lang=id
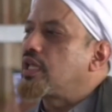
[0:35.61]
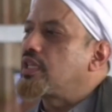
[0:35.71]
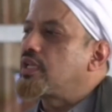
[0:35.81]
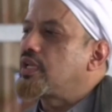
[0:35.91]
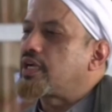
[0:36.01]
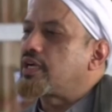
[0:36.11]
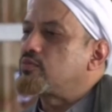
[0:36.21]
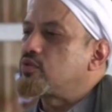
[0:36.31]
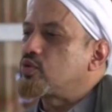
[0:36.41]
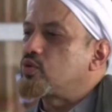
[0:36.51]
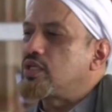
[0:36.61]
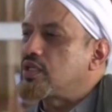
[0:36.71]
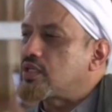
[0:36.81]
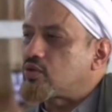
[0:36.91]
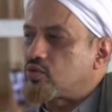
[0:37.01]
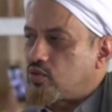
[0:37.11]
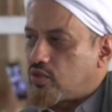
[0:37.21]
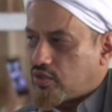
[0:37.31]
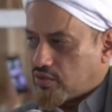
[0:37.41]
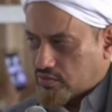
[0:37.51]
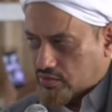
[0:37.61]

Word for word: adanya kamu itu ingat Rasulullah